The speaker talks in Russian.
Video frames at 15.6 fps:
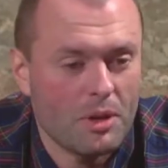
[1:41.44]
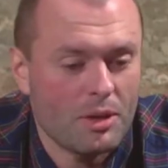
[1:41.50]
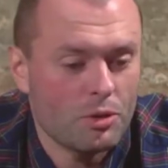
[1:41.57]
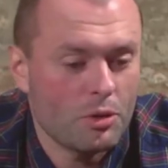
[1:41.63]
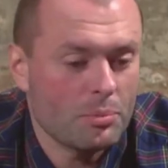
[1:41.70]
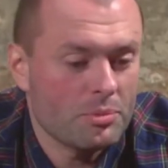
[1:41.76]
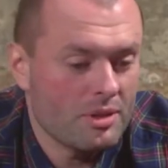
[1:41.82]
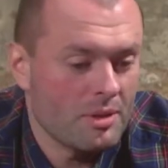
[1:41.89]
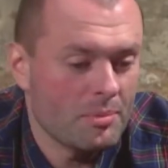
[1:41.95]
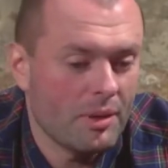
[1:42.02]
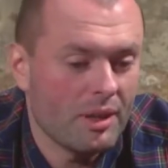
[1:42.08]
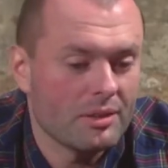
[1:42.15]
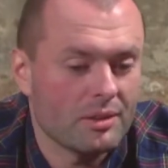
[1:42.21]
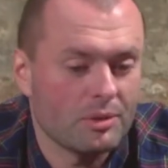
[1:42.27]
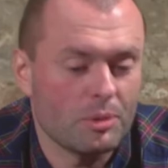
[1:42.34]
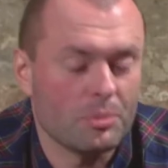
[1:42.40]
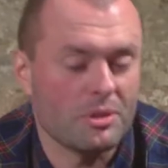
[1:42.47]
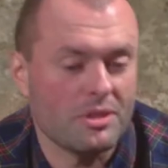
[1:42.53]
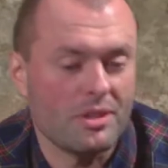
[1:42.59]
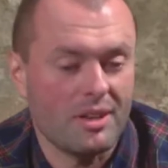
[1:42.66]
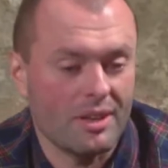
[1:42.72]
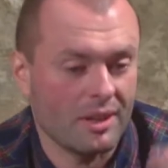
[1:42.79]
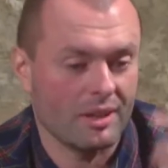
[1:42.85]
О чем снимают, о том и
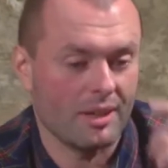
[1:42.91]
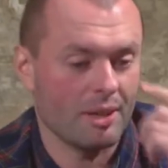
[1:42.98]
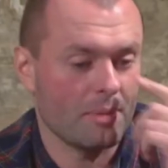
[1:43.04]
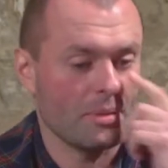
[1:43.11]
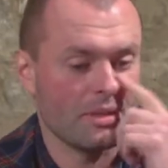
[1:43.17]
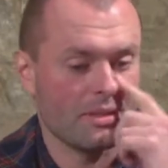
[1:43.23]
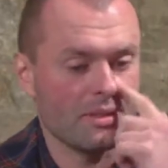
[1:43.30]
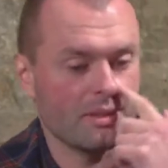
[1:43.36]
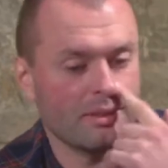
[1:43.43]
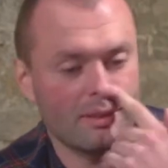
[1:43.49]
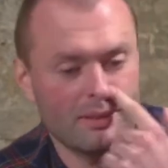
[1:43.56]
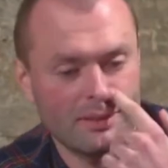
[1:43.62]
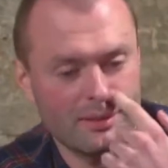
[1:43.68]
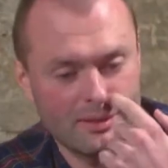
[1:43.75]
сериалы, о бандитах.